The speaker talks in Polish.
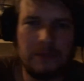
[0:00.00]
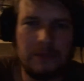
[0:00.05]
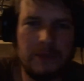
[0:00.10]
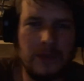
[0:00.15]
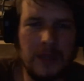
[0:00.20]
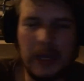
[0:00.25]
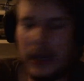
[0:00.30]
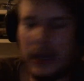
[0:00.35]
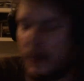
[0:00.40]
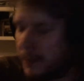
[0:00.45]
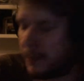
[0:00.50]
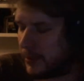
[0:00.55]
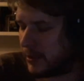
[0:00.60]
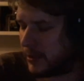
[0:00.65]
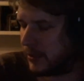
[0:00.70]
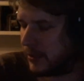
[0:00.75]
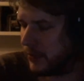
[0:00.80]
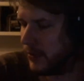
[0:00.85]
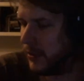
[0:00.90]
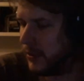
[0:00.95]
ja
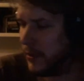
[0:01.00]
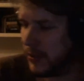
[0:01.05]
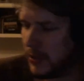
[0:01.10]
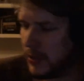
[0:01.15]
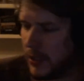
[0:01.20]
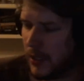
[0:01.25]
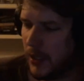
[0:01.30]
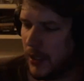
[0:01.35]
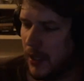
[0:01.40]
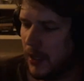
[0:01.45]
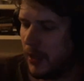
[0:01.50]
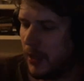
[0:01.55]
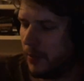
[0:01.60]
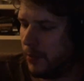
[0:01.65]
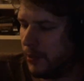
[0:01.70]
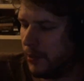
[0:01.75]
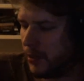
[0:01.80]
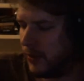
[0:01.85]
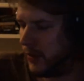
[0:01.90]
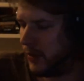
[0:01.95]
postanowiłem, że
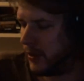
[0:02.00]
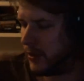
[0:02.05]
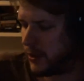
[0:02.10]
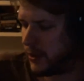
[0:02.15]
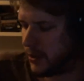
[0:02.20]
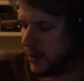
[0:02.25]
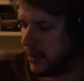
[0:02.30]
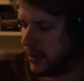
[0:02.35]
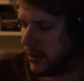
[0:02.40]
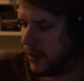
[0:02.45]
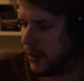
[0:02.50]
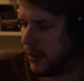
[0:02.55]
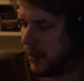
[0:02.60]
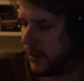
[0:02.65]
ponieważ e,